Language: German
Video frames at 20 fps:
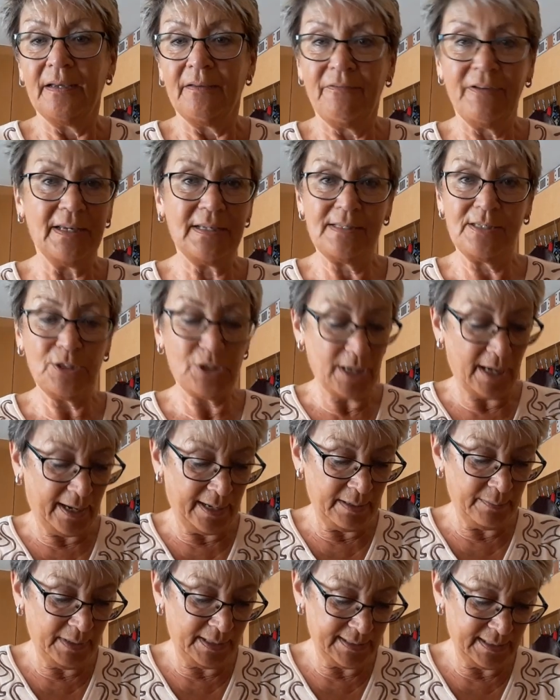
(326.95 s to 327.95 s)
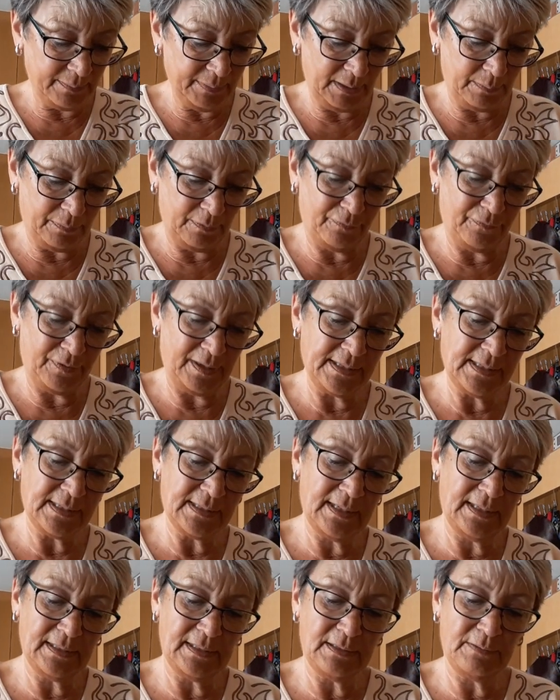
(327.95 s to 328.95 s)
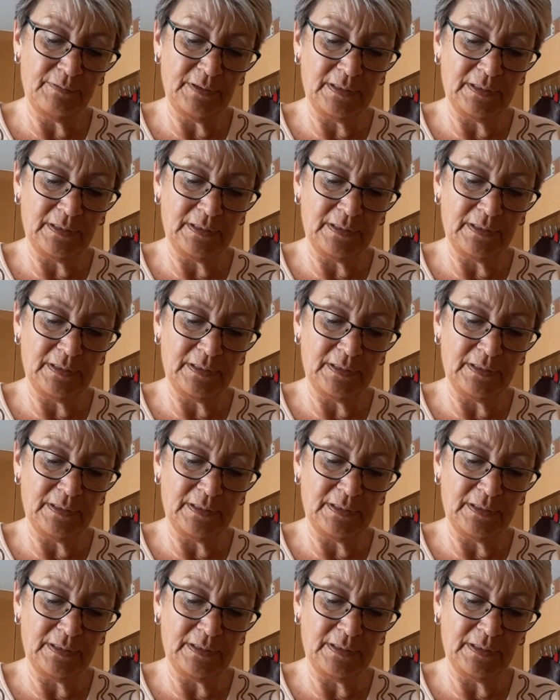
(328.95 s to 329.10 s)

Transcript: Wer sich einmal damit befasst hat,